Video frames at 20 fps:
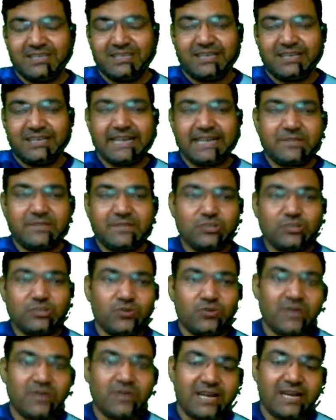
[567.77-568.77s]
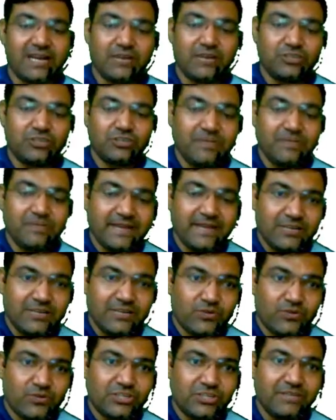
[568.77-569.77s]
करेक्ट बच्चों अगले क्वेश्चन पे आ जाओ
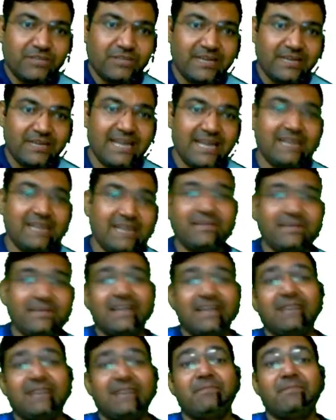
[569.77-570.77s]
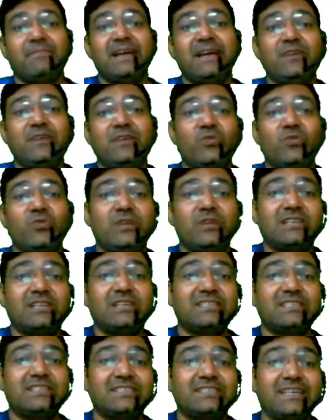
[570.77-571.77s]
क्वेश्चन नंबर नाइन हमारा आ गया माई ओल्डर
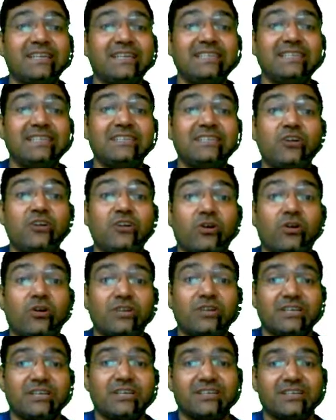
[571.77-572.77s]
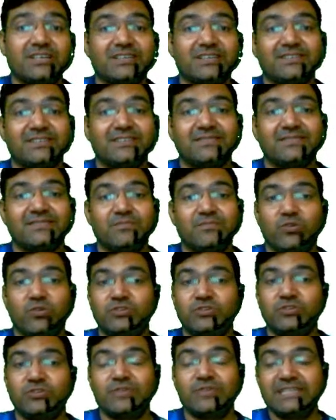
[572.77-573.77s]
सिस्टर इज ए डॉक्टर बोलो
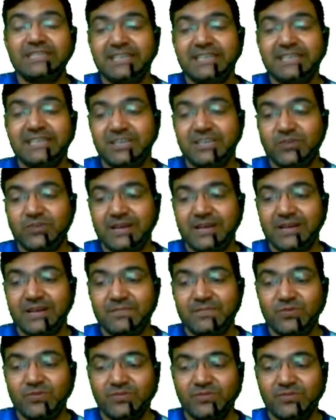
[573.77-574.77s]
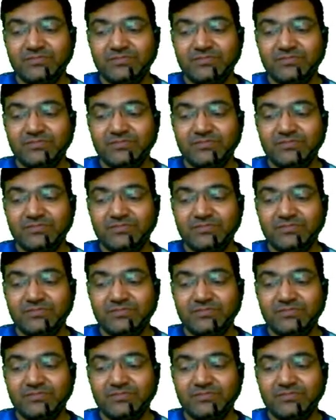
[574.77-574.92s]
इसको कैसे ठीक करोगे आप लोग